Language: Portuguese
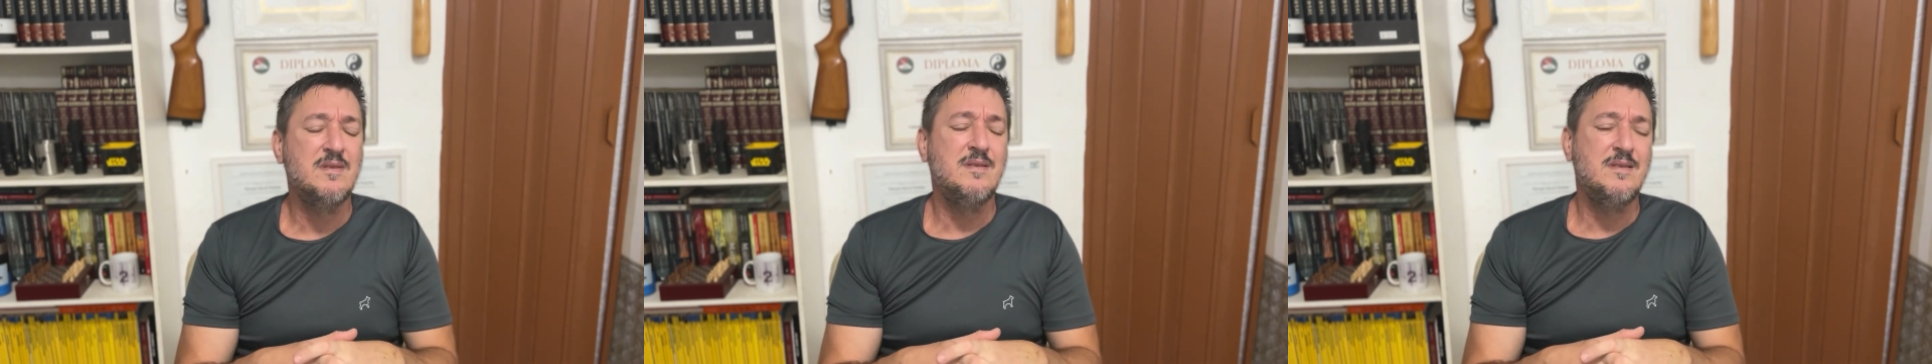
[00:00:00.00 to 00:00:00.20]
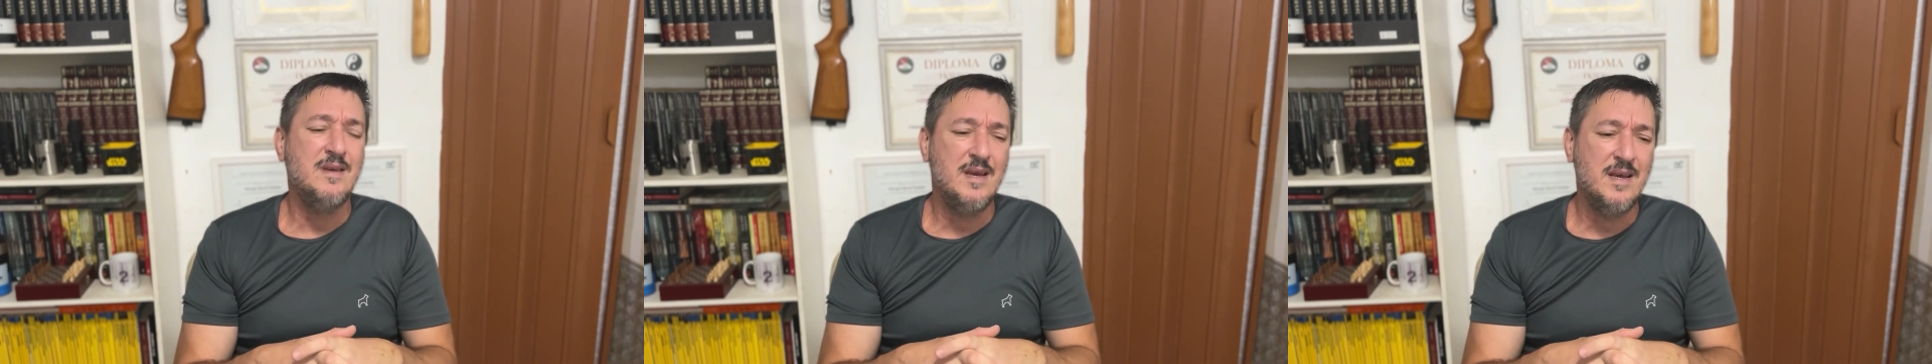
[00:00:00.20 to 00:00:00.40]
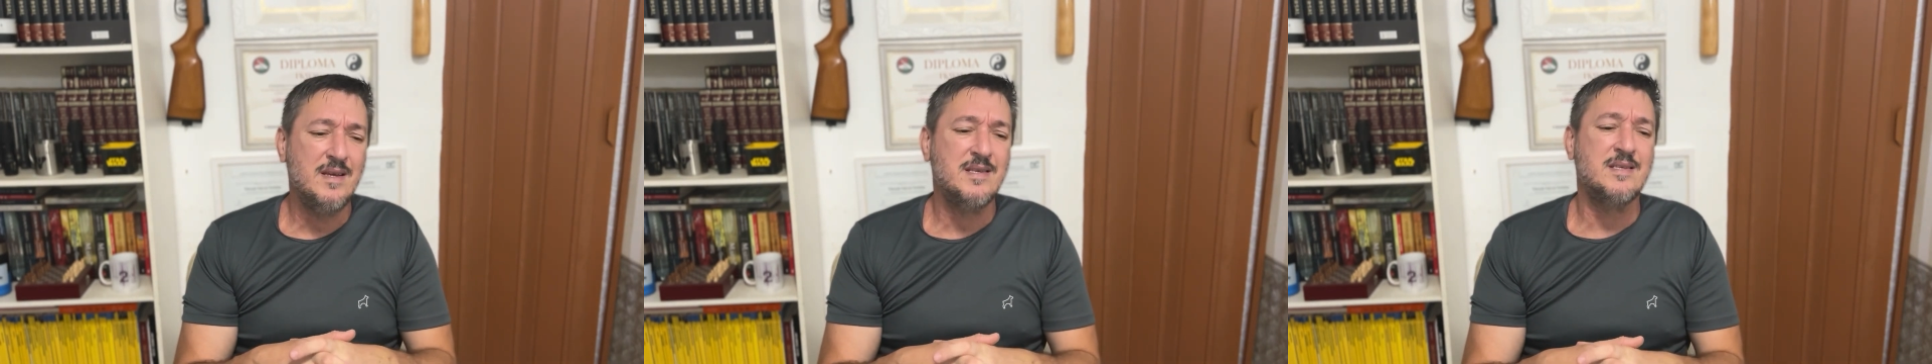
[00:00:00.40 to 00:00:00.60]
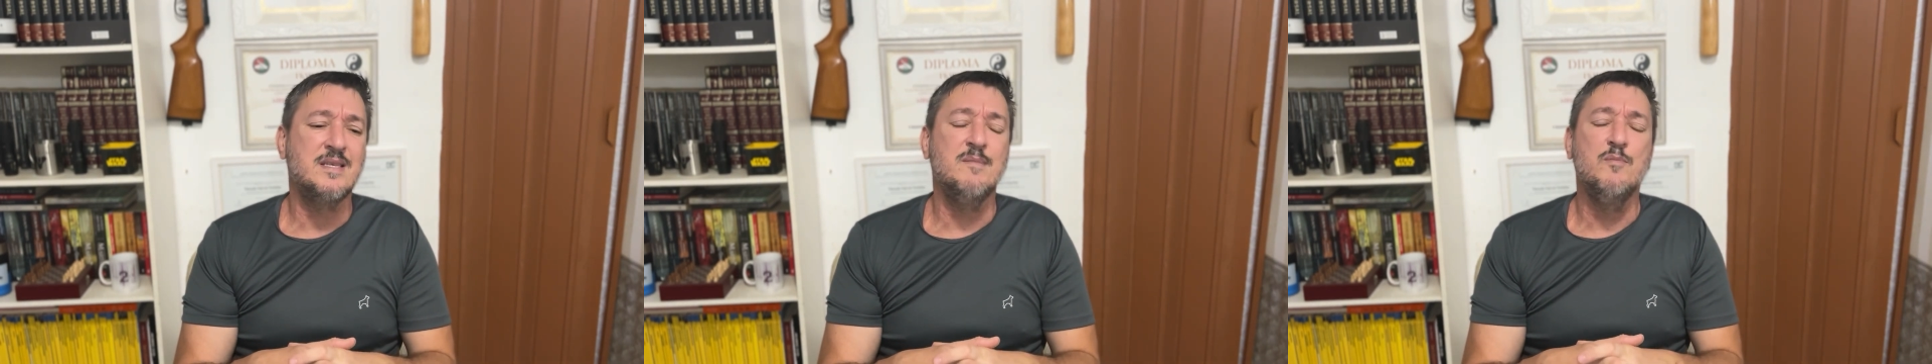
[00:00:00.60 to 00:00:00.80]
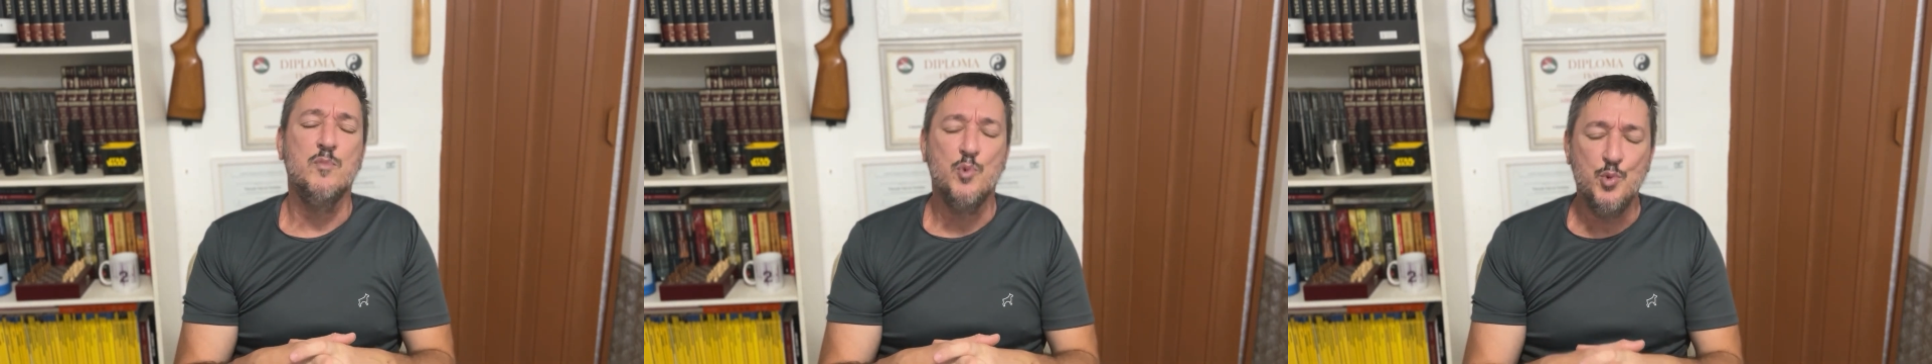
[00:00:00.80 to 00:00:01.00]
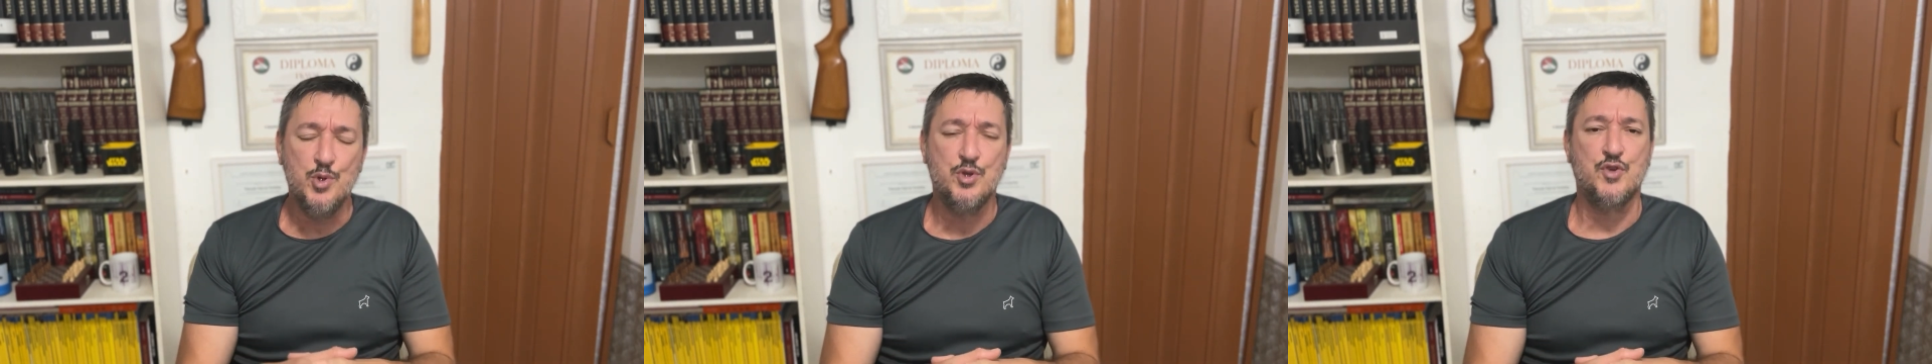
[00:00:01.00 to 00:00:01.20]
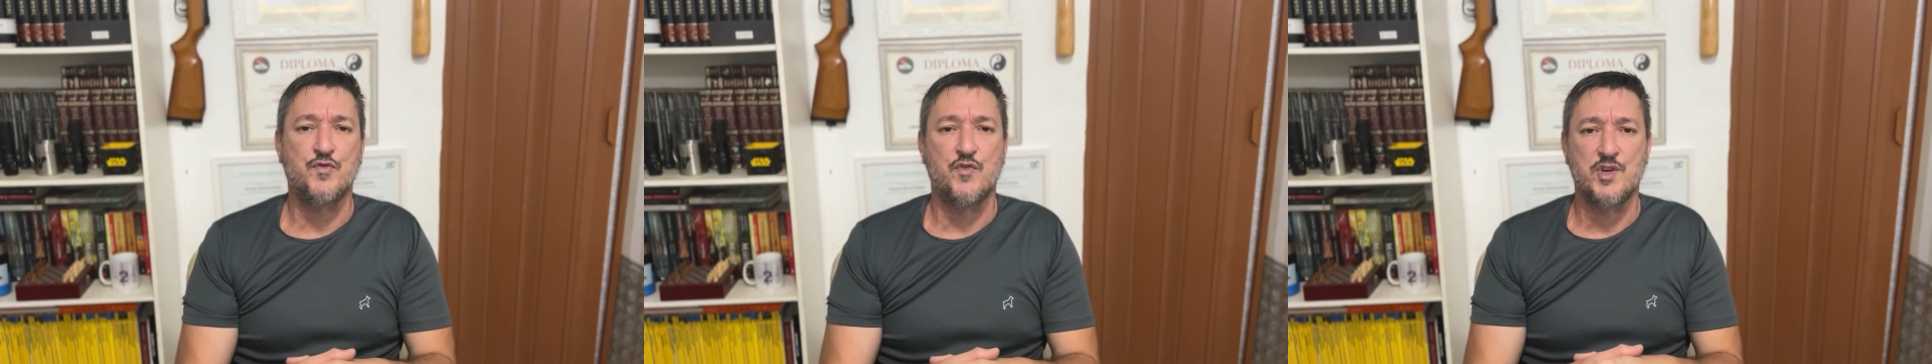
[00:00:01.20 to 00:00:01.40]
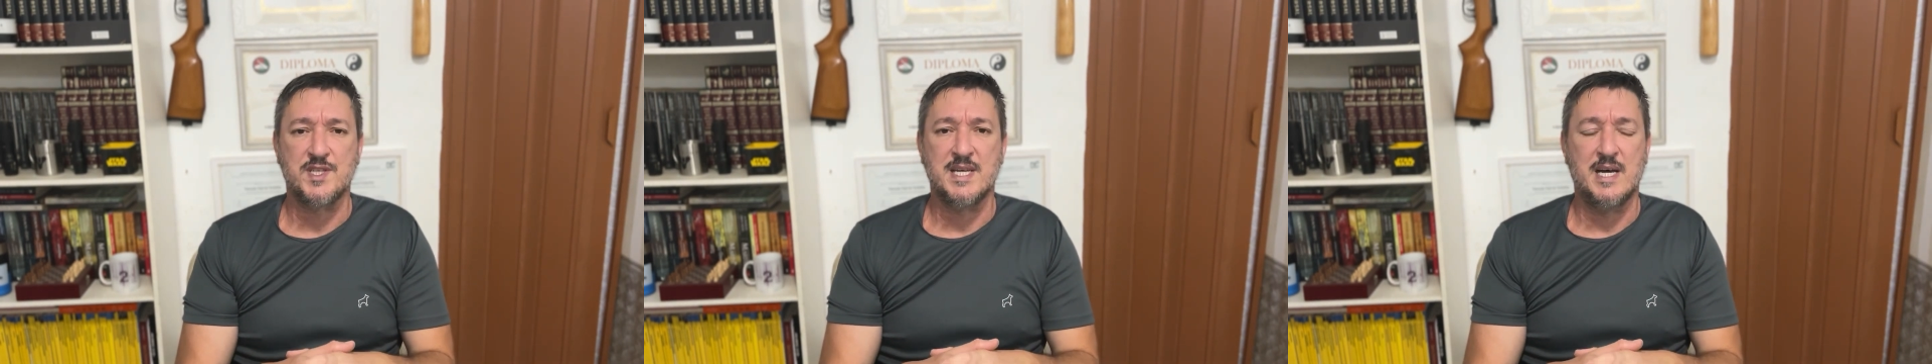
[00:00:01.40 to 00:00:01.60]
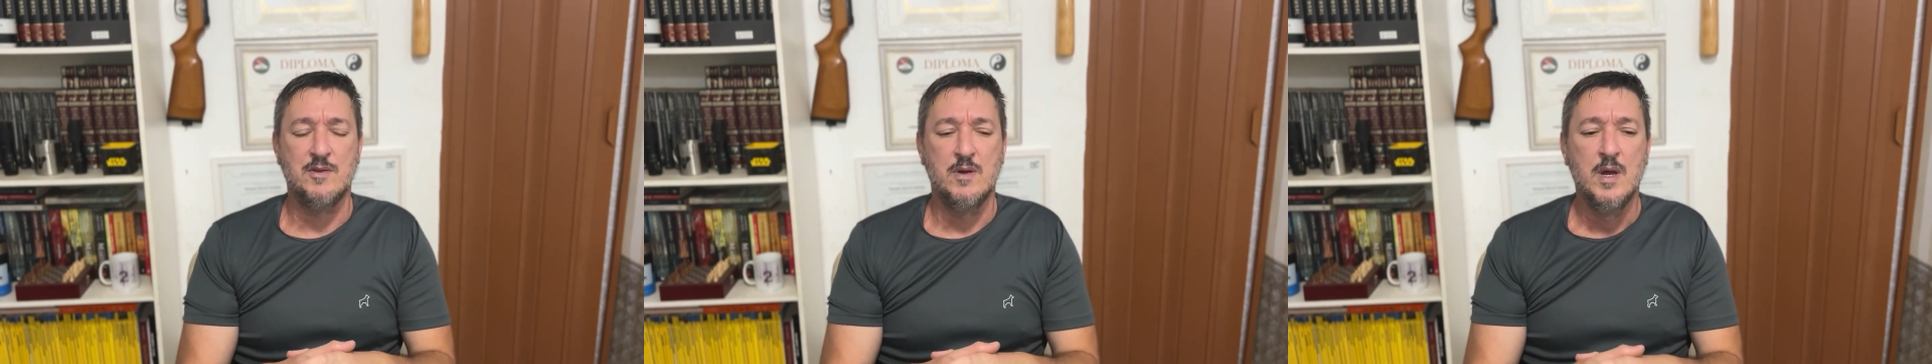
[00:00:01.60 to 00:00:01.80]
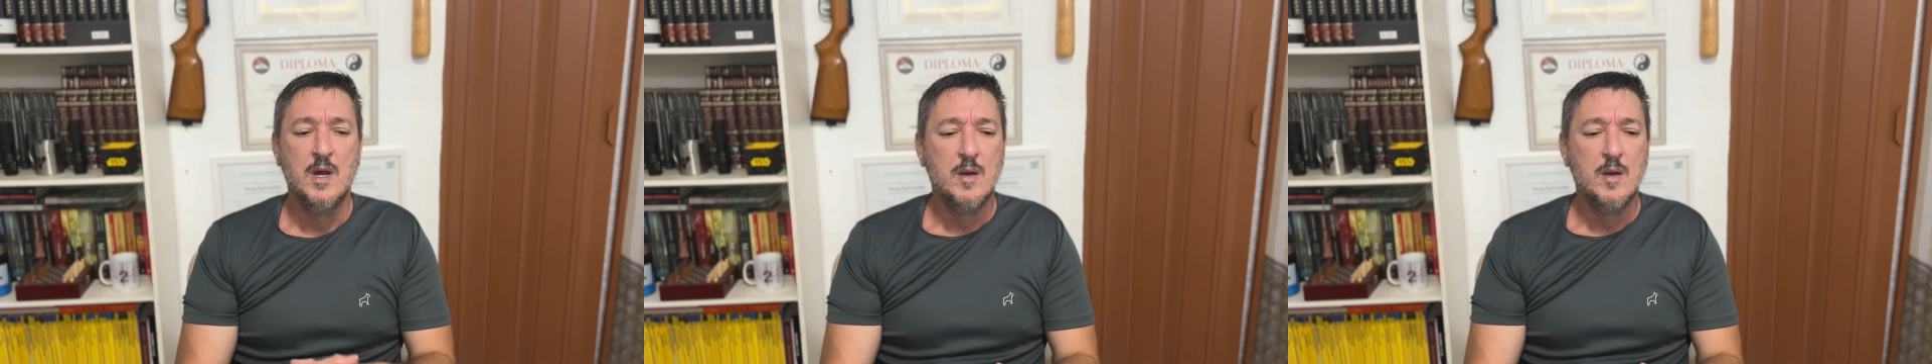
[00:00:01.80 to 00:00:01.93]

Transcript: tem que ser muito esforçado.